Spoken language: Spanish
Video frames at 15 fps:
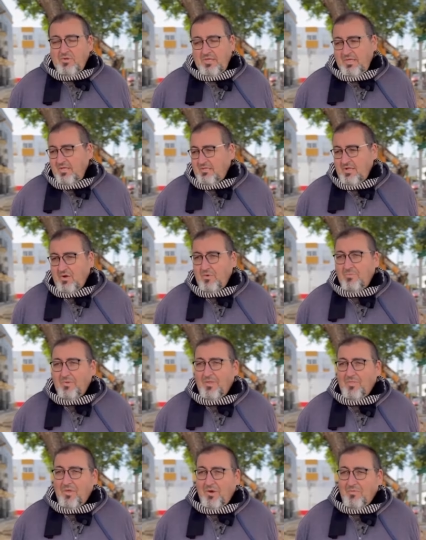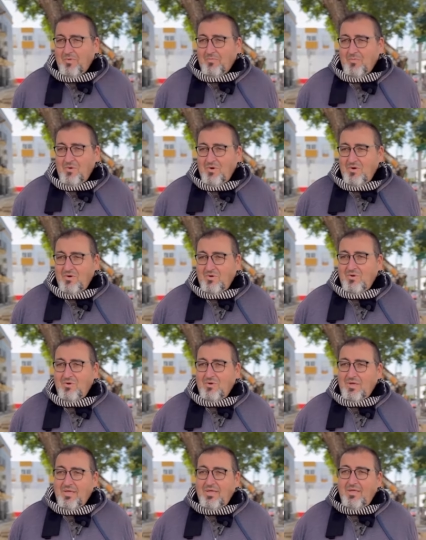y están cumpliendo ahora mismo con lo
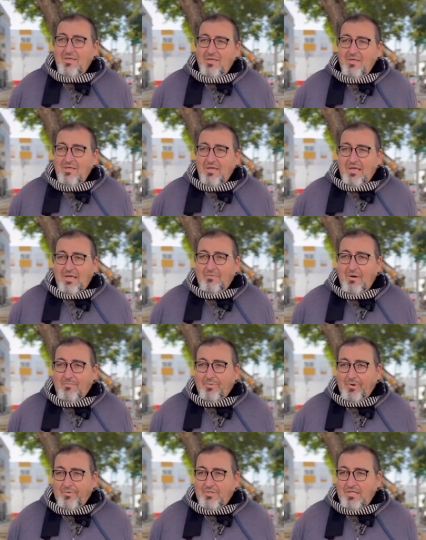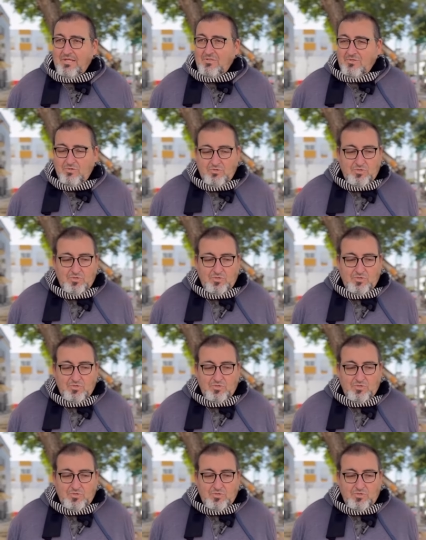que, van prometiendo.